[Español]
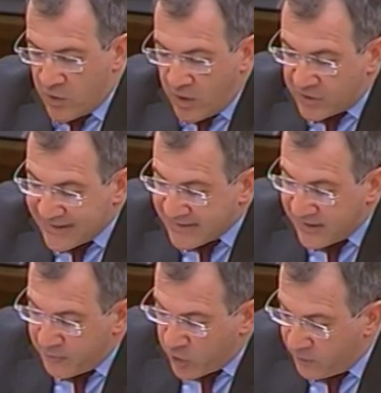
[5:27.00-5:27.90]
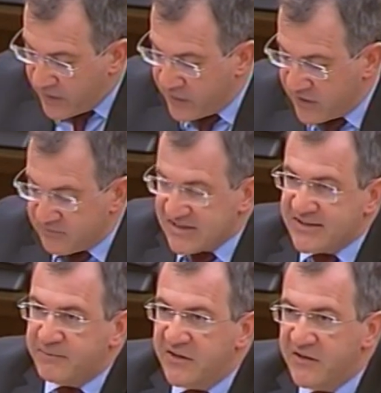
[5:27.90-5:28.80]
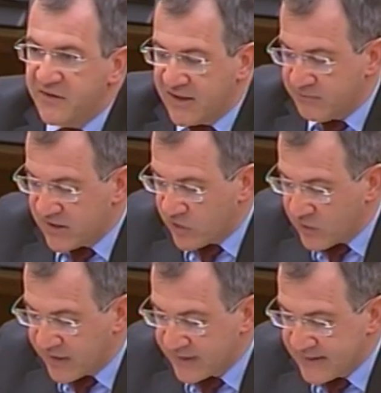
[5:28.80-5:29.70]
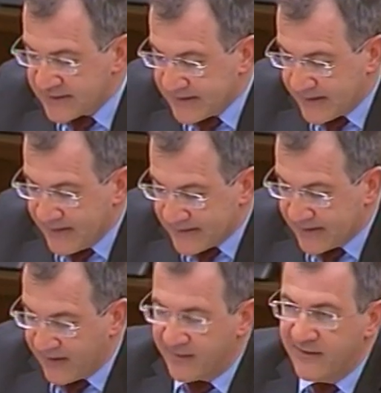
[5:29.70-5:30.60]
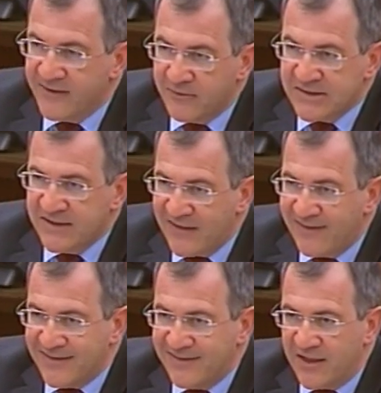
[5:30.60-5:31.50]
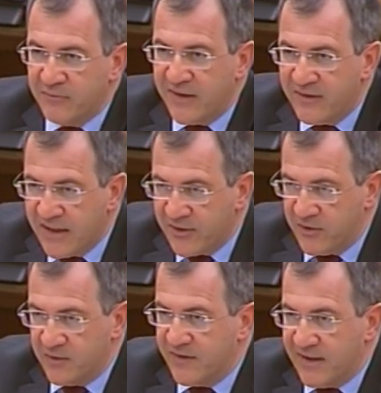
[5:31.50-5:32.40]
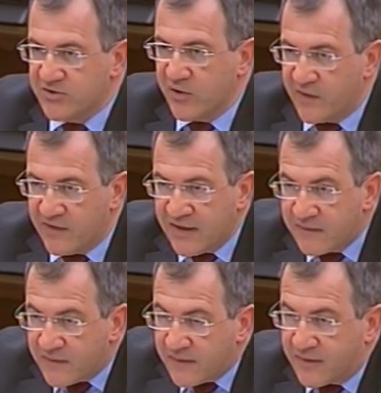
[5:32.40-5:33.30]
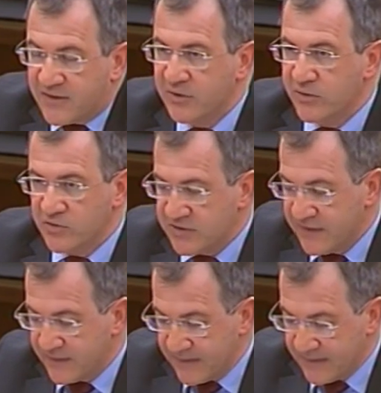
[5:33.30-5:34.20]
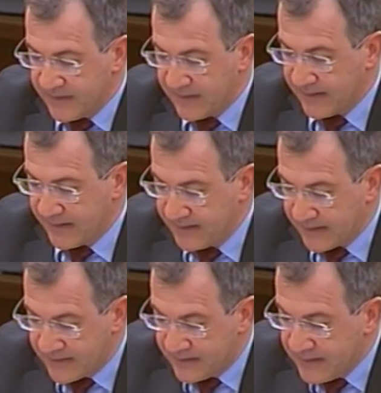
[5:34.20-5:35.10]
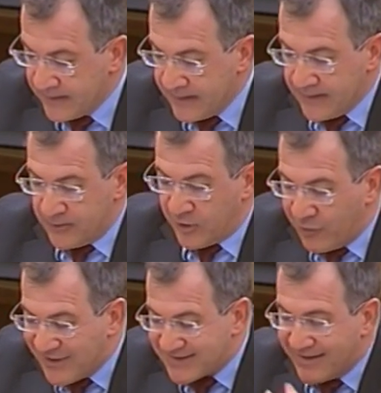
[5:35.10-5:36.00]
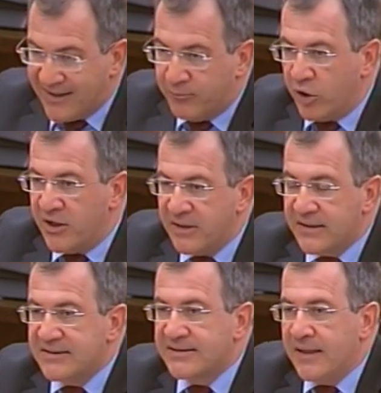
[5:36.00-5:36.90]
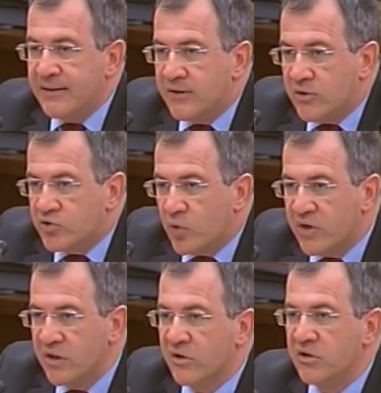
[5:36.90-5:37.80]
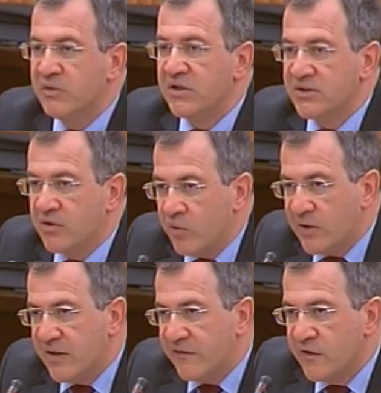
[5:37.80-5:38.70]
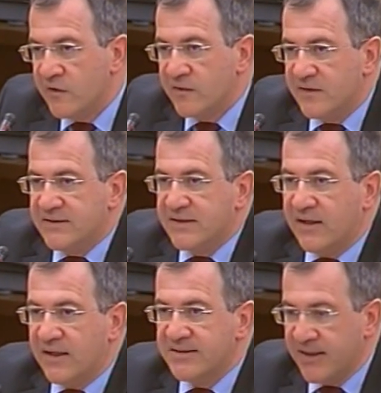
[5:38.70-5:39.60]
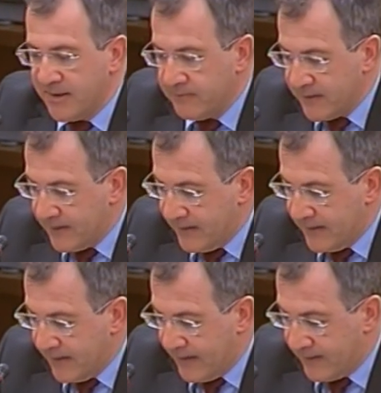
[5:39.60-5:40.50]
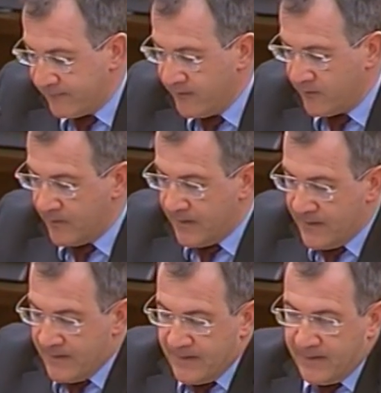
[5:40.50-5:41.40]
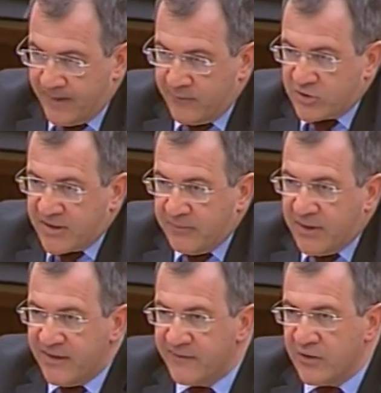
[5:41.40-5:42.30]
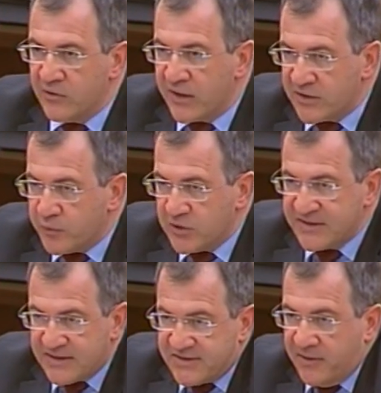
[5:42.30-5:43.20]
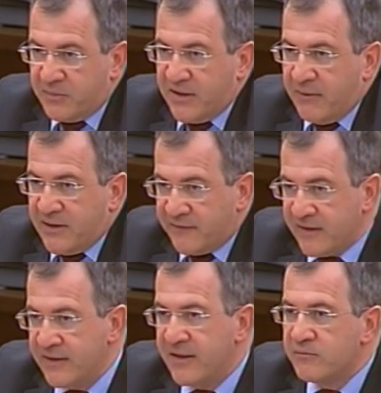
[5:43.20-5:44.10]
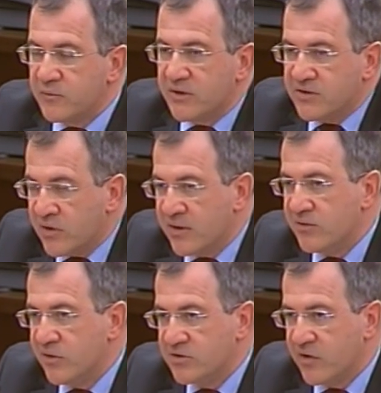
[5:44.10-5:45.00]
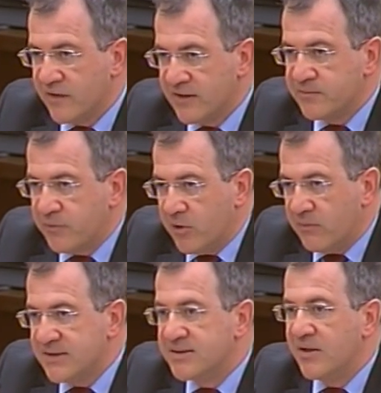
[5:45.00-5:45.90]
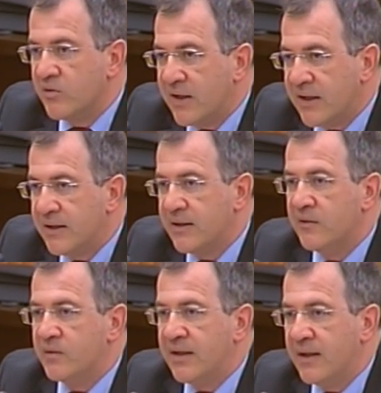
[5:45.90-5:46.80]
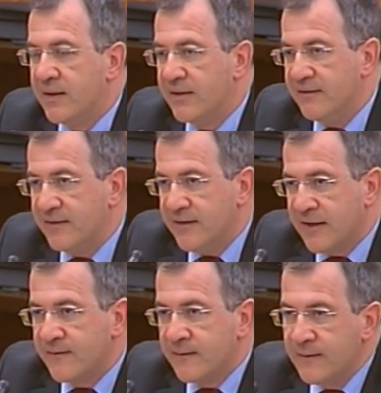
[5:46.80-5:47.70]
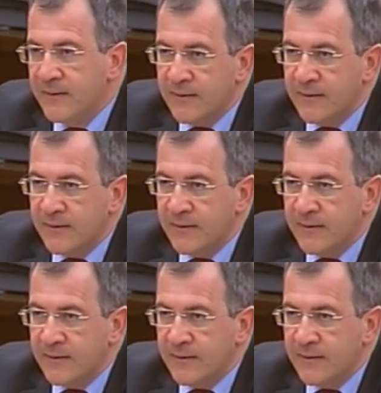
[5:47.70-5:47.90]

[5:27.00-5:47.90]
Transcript: Luego hay otra serie de preocupaciones más específicas, más concretas, en las que querría hacer más que nada de intermediario de la sociedad eh, respecto a usted. Eh, hay, toda una serie de polémicas que han ido surgiendo en los medios de comunicación desde que la Sareb eh, ha nacido y creemos que merecen una respuesta, siempre la merecerían porque son inquietudes sociales, pero más en una, entidad